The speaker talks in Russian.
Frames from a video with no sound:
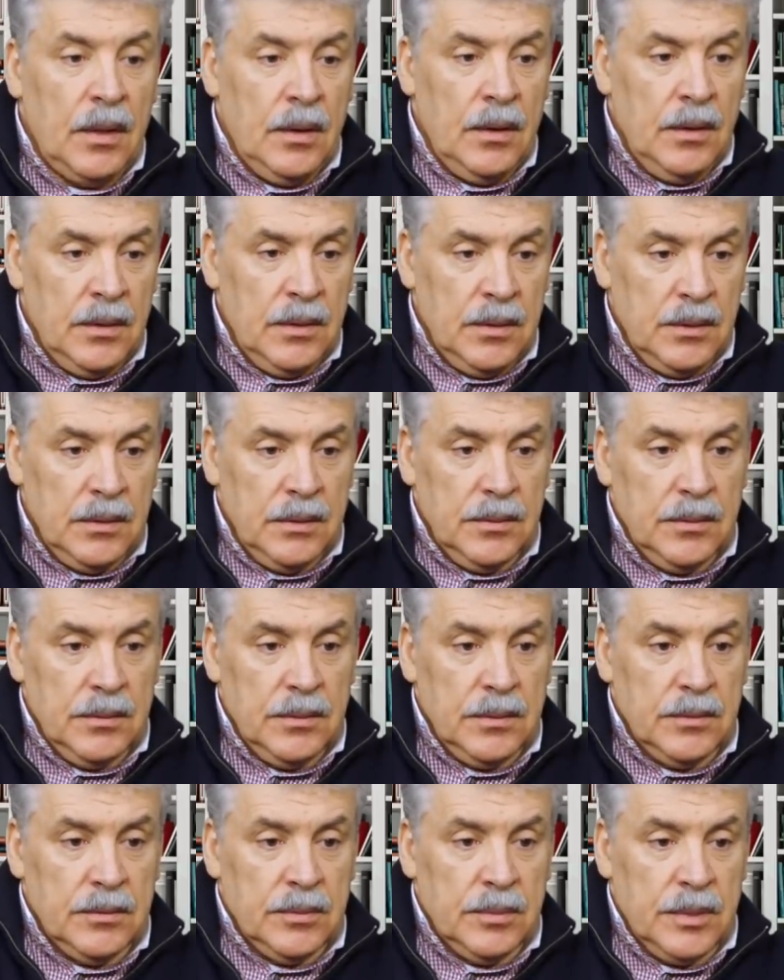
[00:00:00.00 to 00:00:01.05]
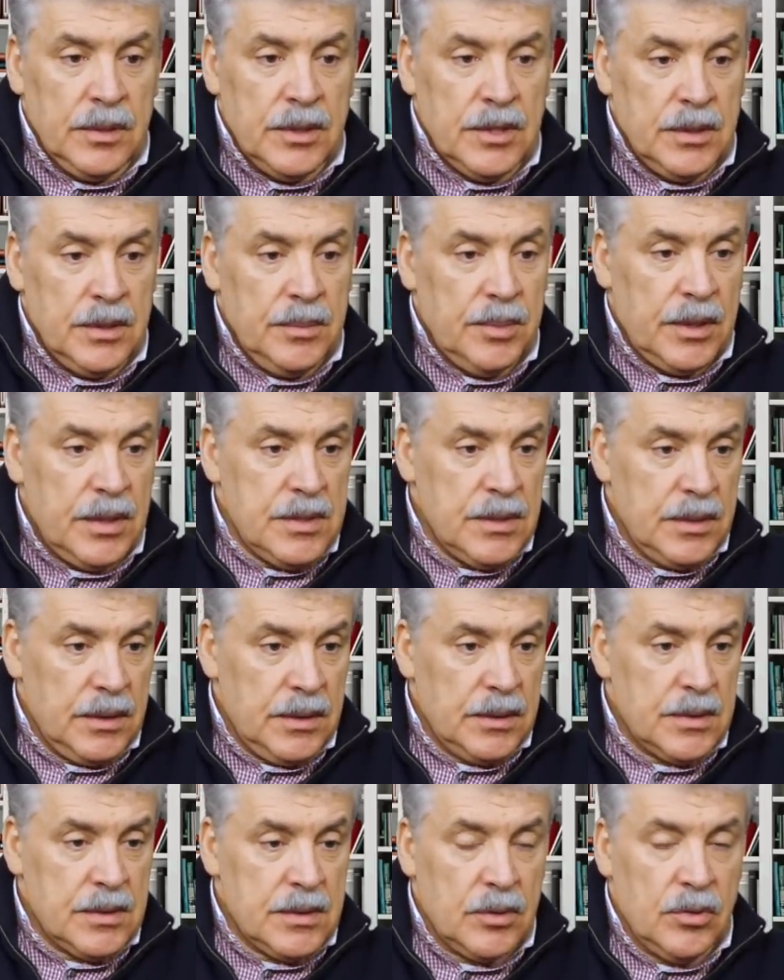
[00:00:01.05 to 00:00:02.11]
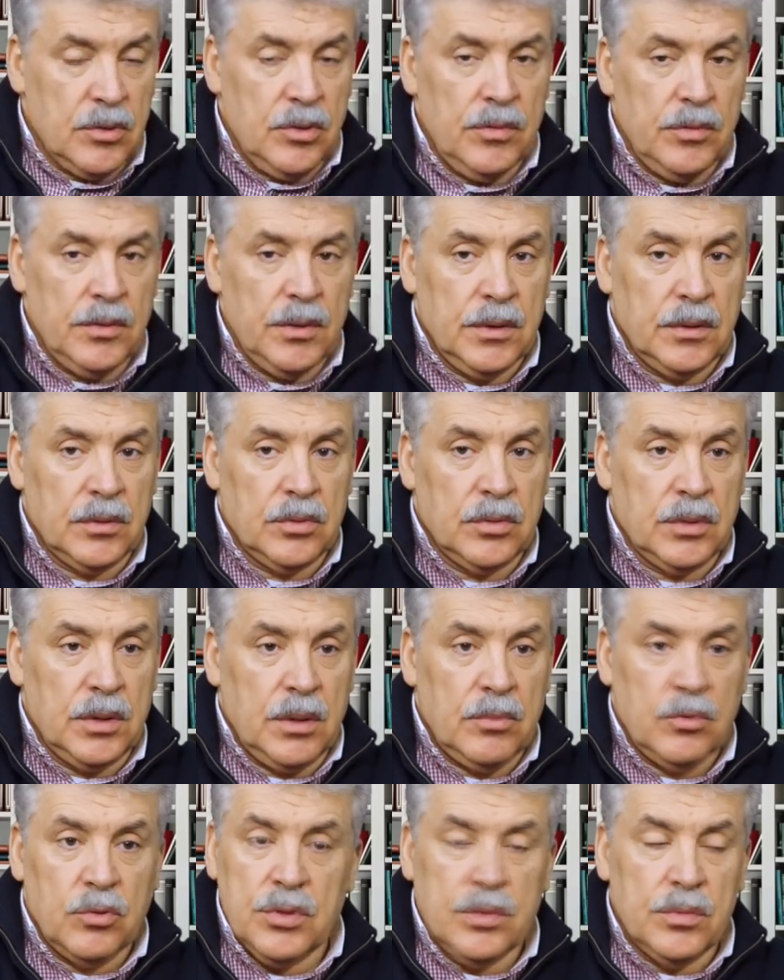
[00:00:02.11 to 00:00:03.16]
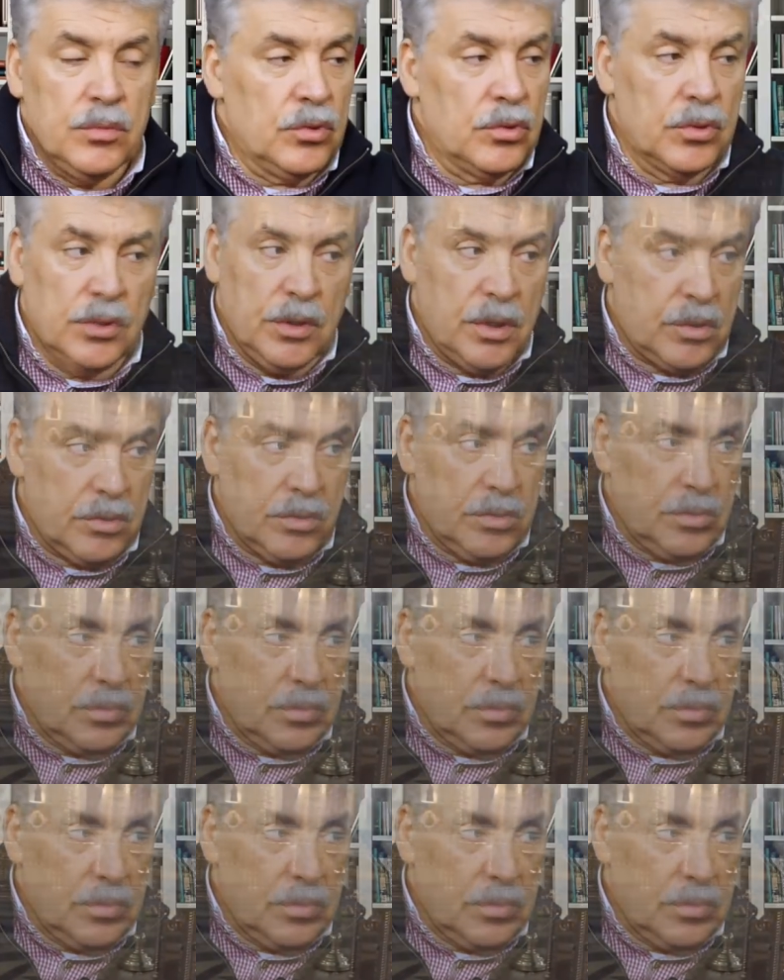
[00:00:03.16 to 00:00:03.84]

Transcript: а, большие праздники церковные, то там очень много народу.